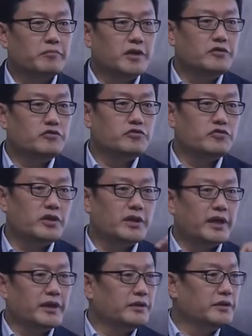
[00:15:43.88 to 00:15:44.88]

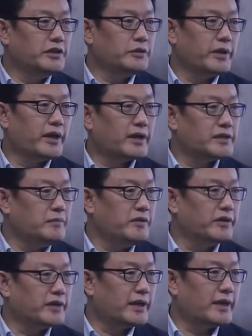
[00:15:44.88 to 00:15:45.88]
민주주의나 이런 이론에까지 이미
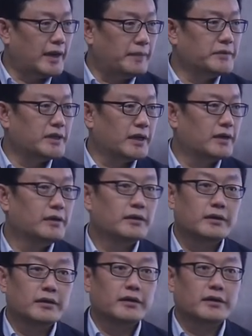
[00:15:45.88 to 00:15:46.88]
영향이 갑니다.
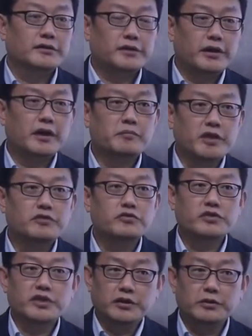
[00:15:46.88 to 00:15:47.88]
서양
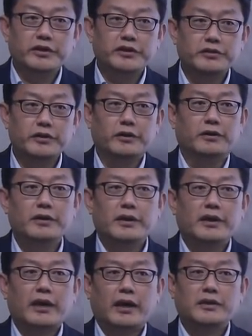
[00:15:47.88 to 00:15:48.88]
민주주의 이론에도요.
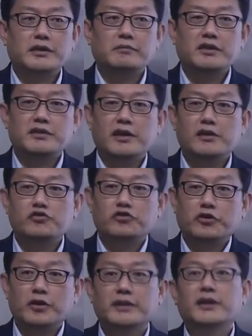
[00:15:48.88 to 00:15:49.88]
양심이 제일
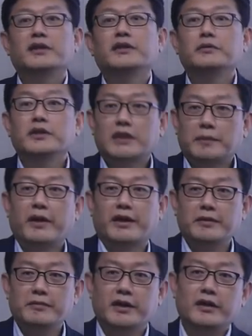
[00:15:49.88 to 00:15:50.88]
중요하다는 이론이 딱
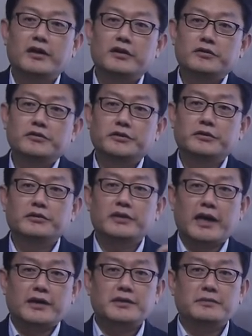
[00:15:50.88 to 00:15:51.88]
박힙니다. 루소는
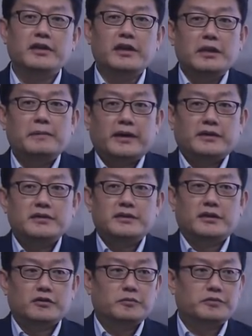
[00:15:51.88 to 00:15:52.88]
양심을 일반
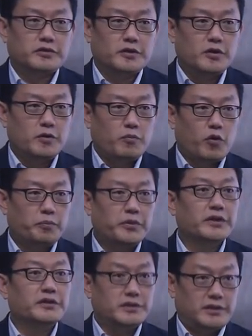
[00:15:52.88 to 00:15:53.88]
의지라고 부르죠.
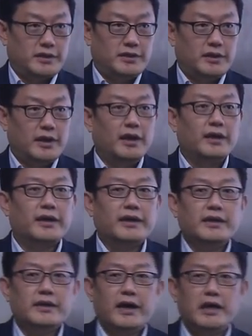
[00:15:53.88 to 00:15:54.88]
보편 의지. 그러니까
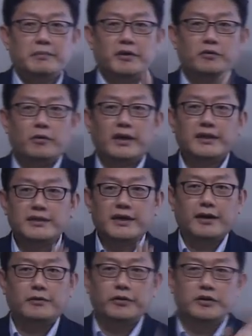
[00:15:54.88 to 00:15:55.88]
인간이면 똑같이
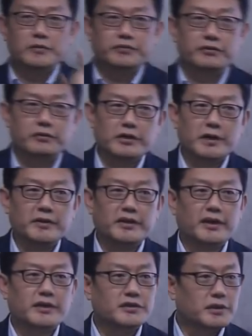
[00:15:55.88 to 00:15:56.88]
갖고 있는 프로그램에
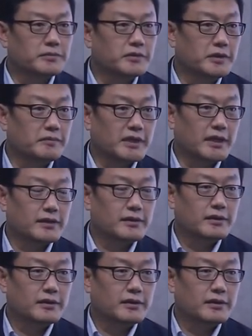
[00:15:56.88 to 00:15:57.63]
대한 접근입니다.